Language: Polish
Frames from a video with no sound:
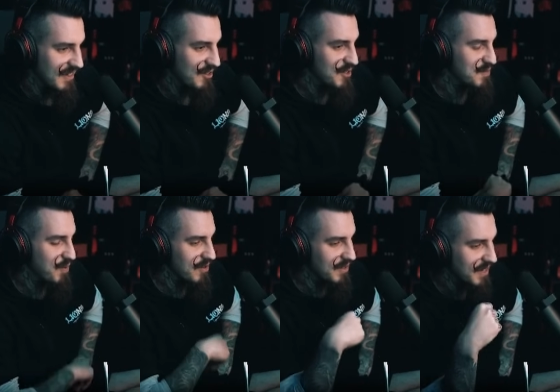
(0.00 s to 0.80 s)
To jest
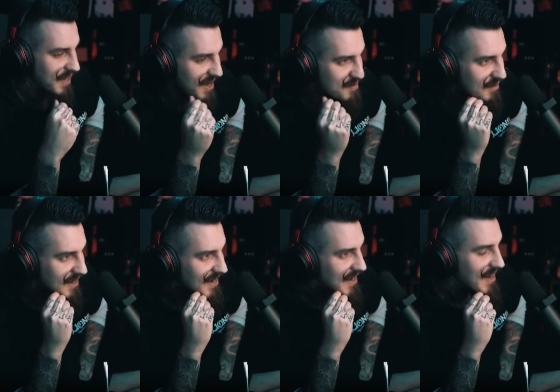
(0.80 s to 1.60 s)
bodycam.
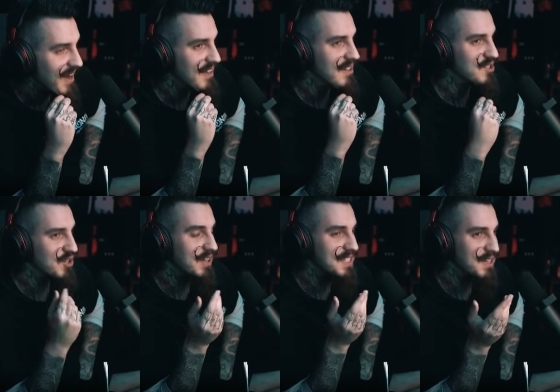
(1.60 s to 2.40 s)
A i
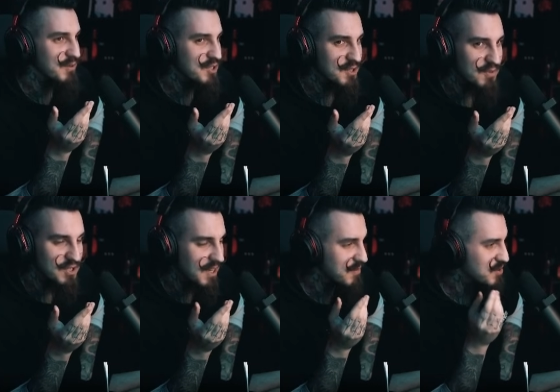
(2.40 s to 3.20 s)
dlaczego ja cały czas myślałem,